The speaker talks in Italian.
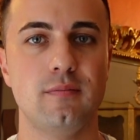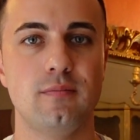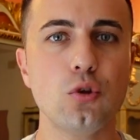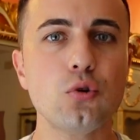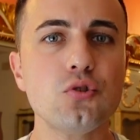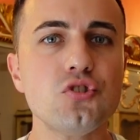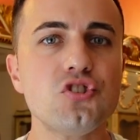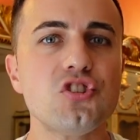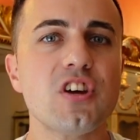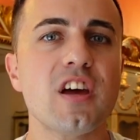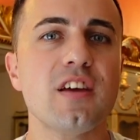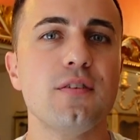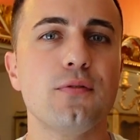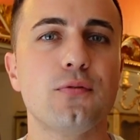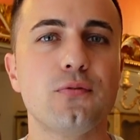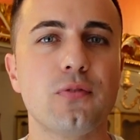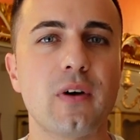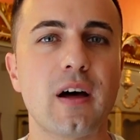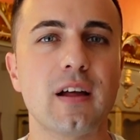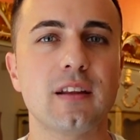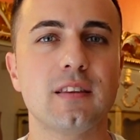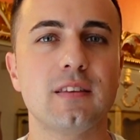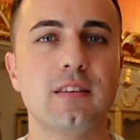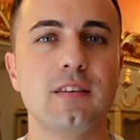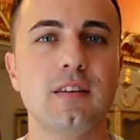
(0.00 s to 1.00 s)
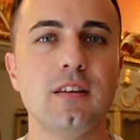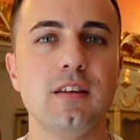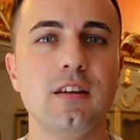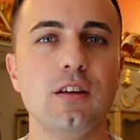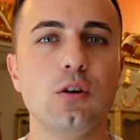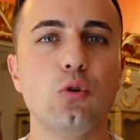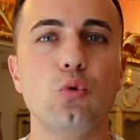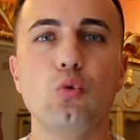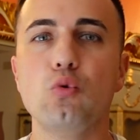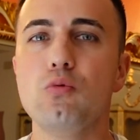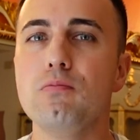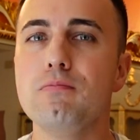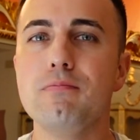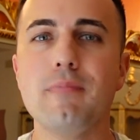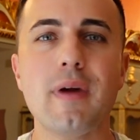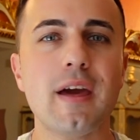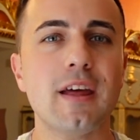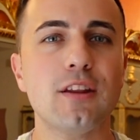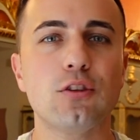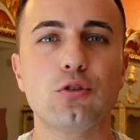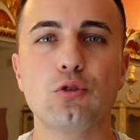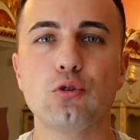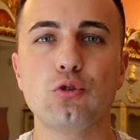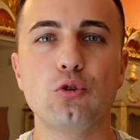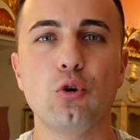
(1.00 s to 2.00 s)
Non c'è infatti un
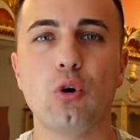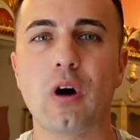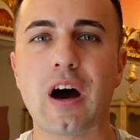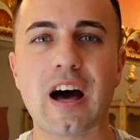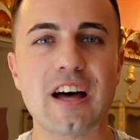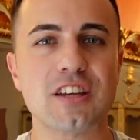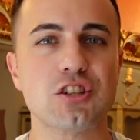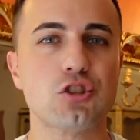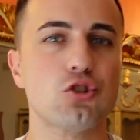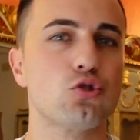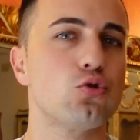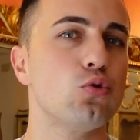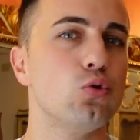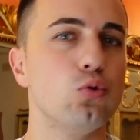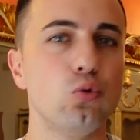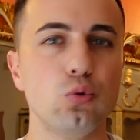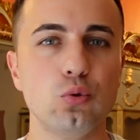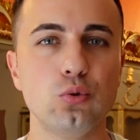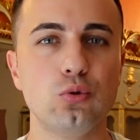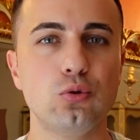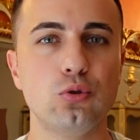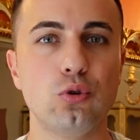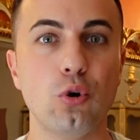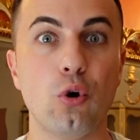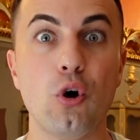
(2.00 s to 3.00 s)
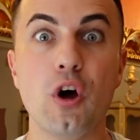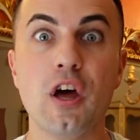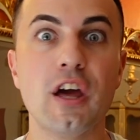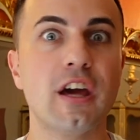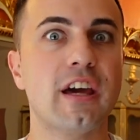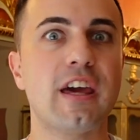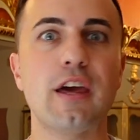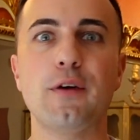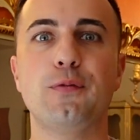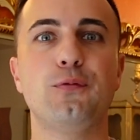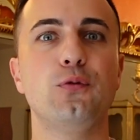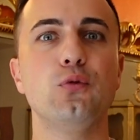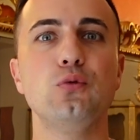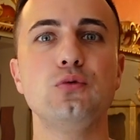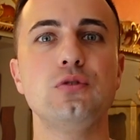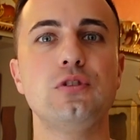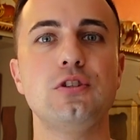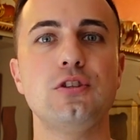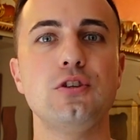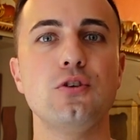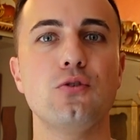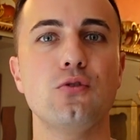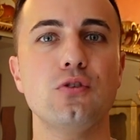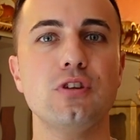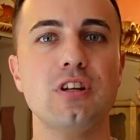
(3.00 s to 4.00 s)
metodo assoluto che
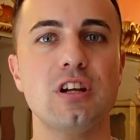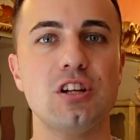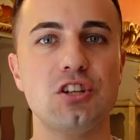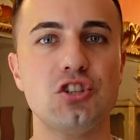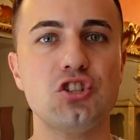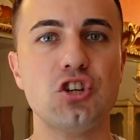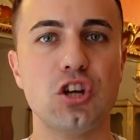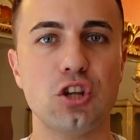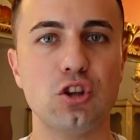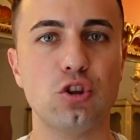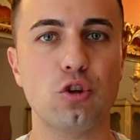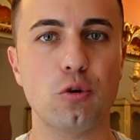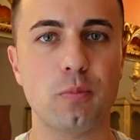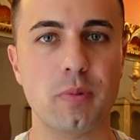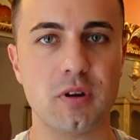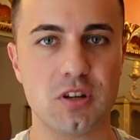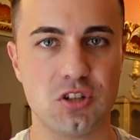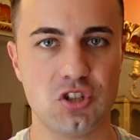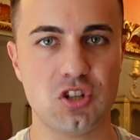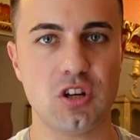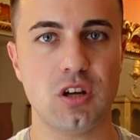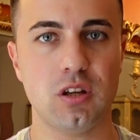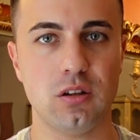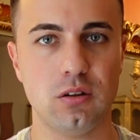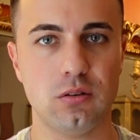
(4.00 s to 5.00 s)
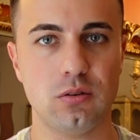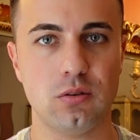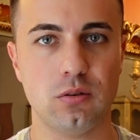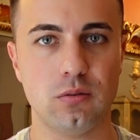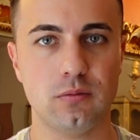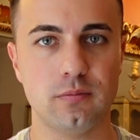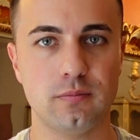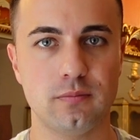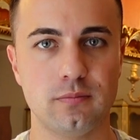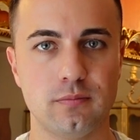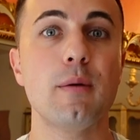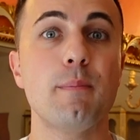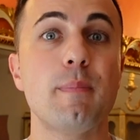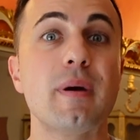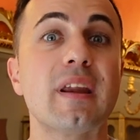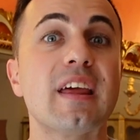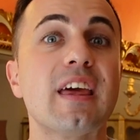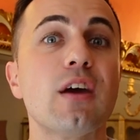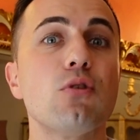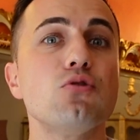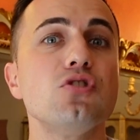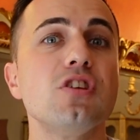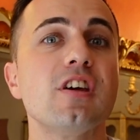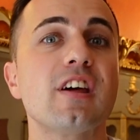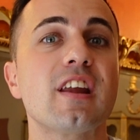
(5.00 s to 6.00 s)
funzioni al 100%
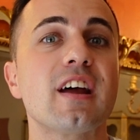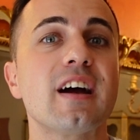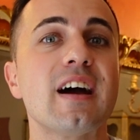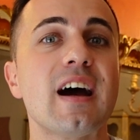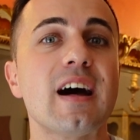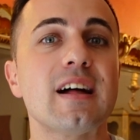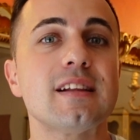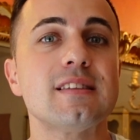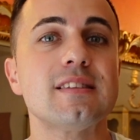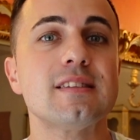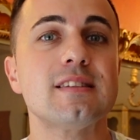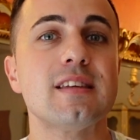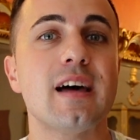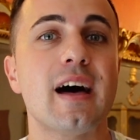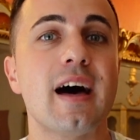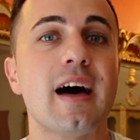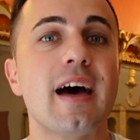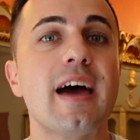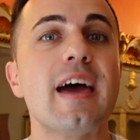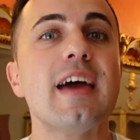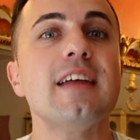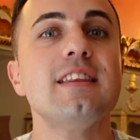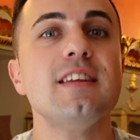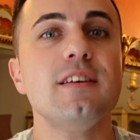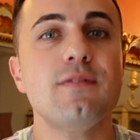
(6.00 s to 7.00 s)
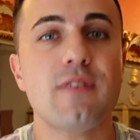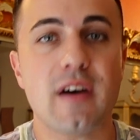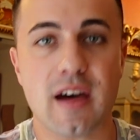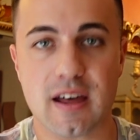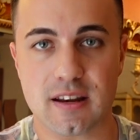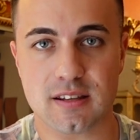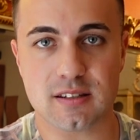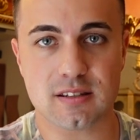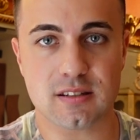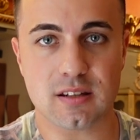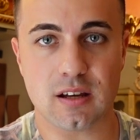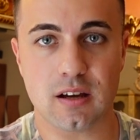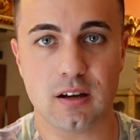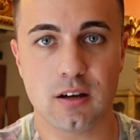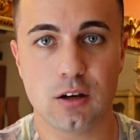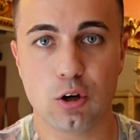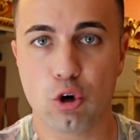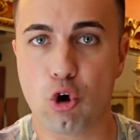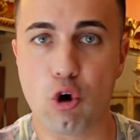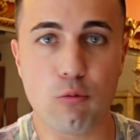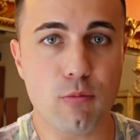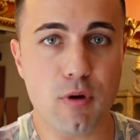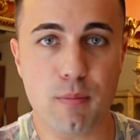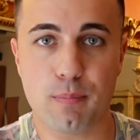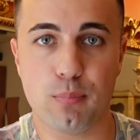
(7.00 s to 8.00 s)
perché ogni ragazza è diversa,
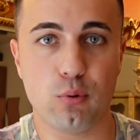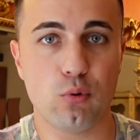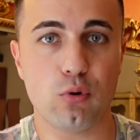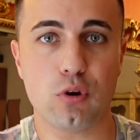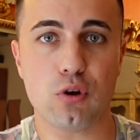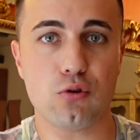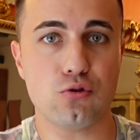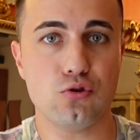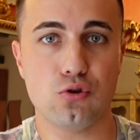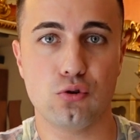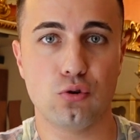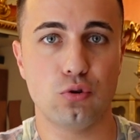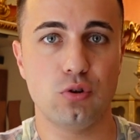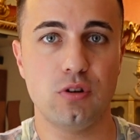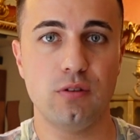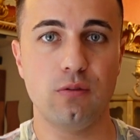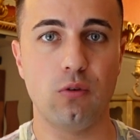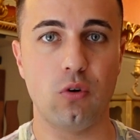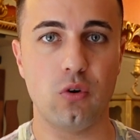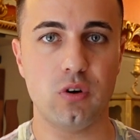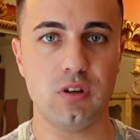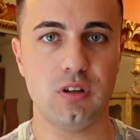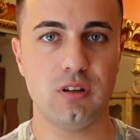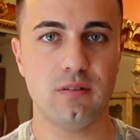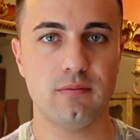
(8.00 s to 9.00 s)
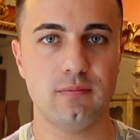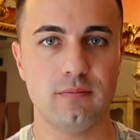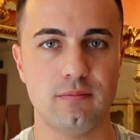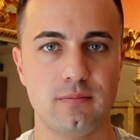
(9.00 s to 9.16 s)
come pure ognuno di voi.